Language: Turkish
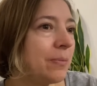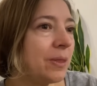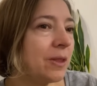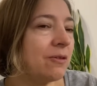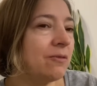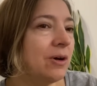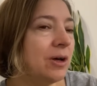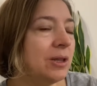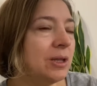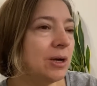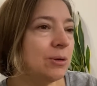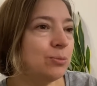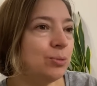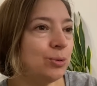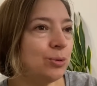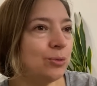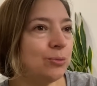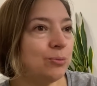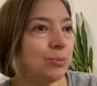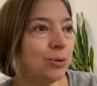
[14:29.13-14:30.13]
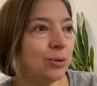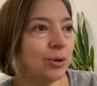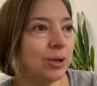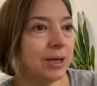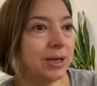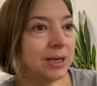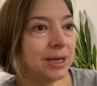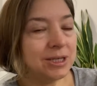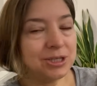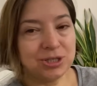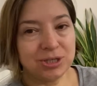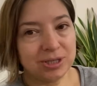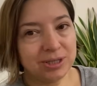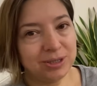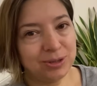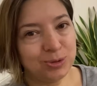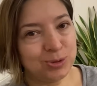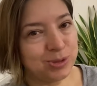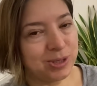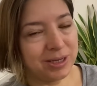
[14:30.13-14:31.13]
Vallahi bugün böyle geçti.
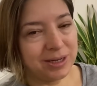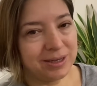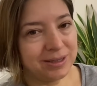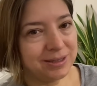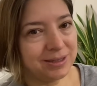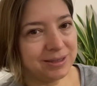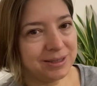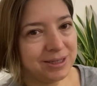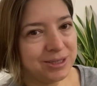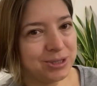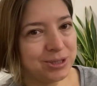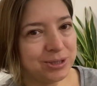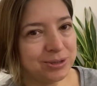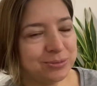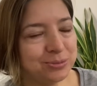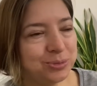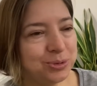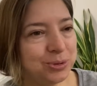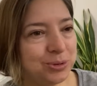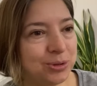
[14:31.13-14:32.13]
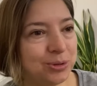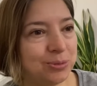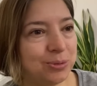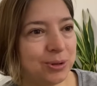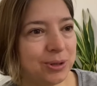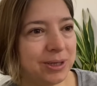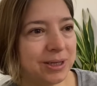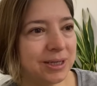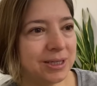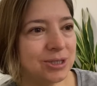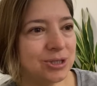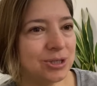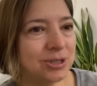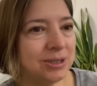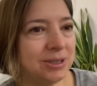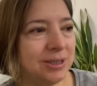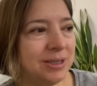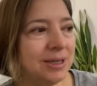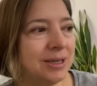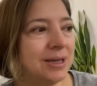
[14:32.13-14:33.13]
Güzel arkadaşlarım bugünü böyle
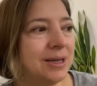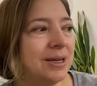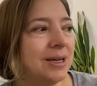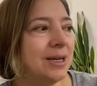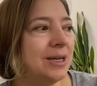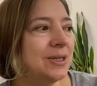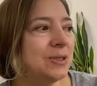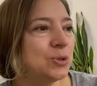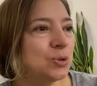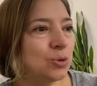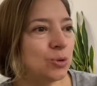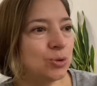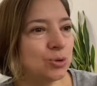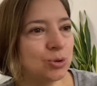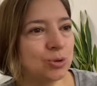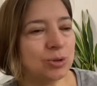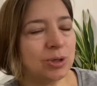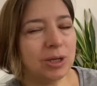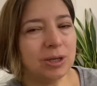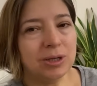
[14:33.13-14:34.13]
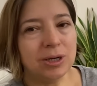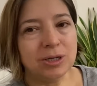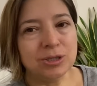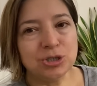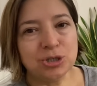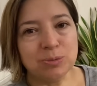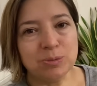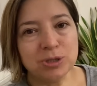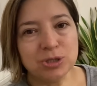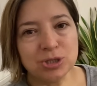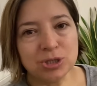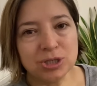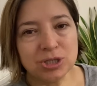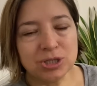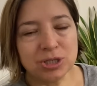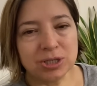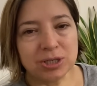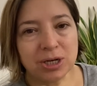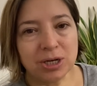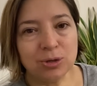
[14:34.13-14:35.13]
geçirdik. Çok şükür Allah'a çamaşır
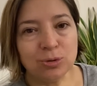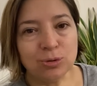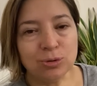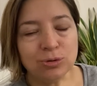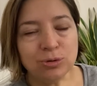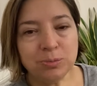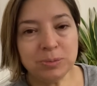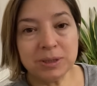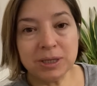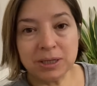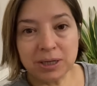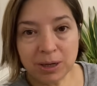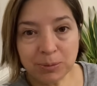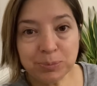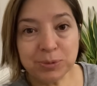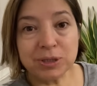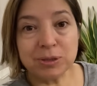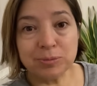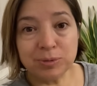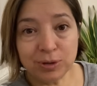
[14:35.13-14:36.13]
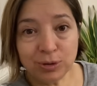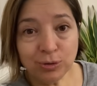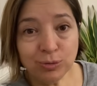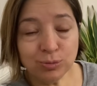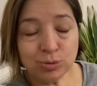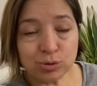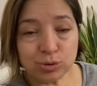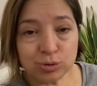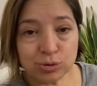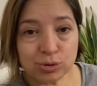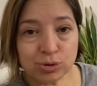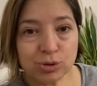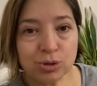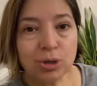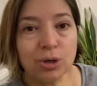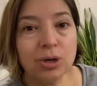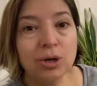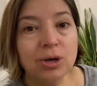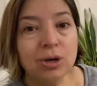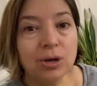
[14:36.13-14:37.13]
işleri halloldu. Bir de ne yaptık biliyor musunuz?
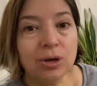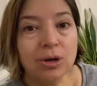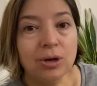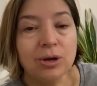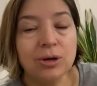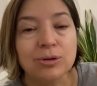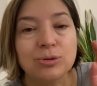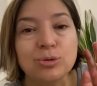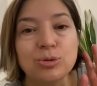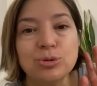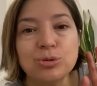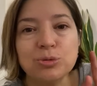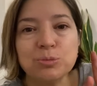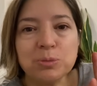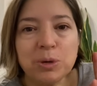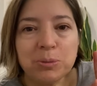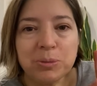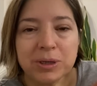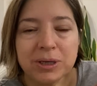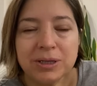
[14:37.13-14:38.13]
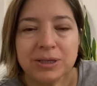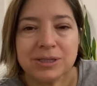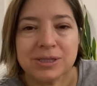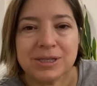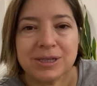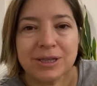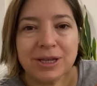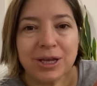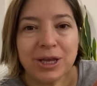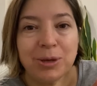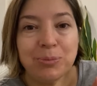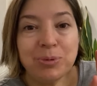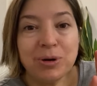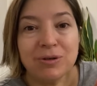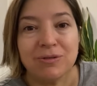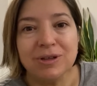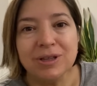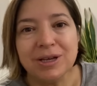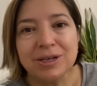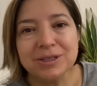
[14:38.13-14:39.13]
Kurutma makinesinde hep
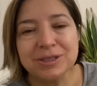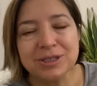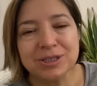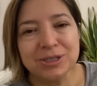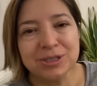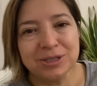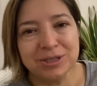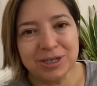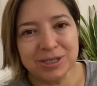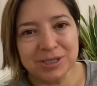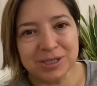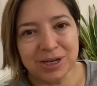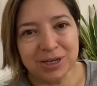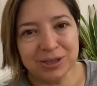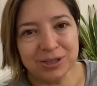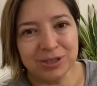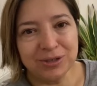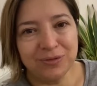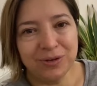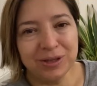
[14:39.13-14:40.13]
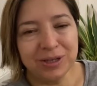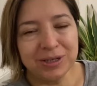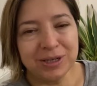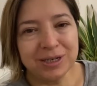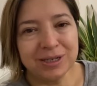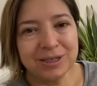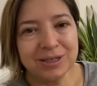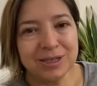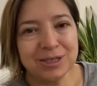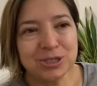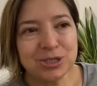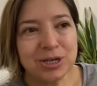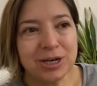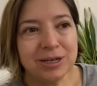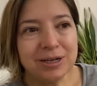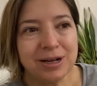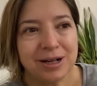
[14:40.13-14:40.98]
havalandırdık kazakları falan arkadaşlar.